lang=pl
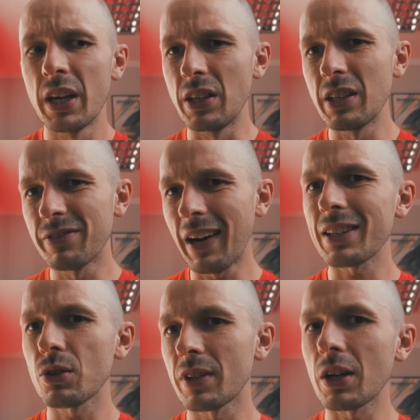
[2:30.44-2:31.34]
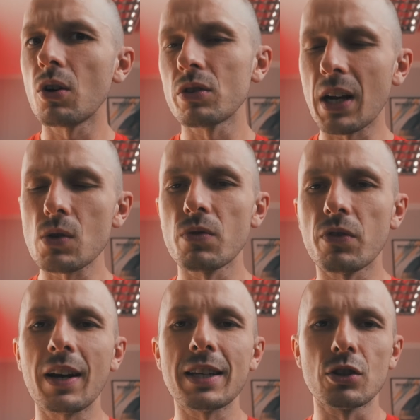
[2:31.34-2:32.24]
I nie warto tego od razu
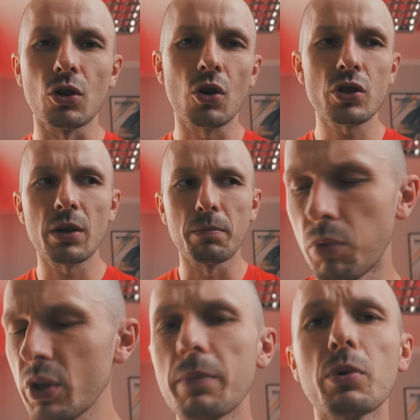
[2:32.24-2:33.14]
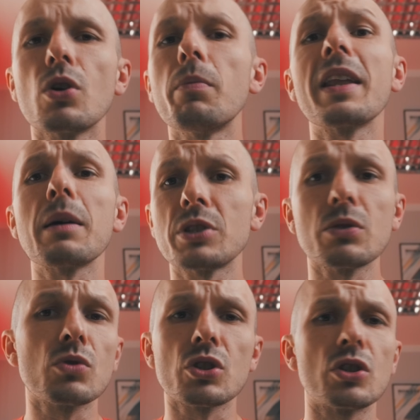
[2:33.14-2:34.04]
wywalać do kosza, bo nie podoba nam
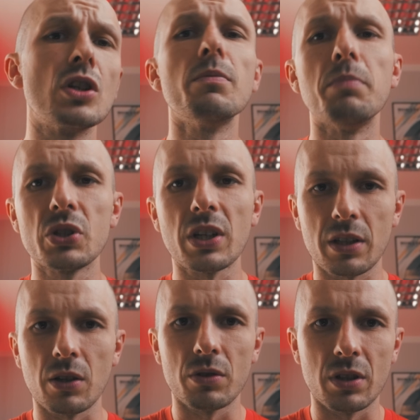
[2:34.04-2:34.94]
się styl bycia tego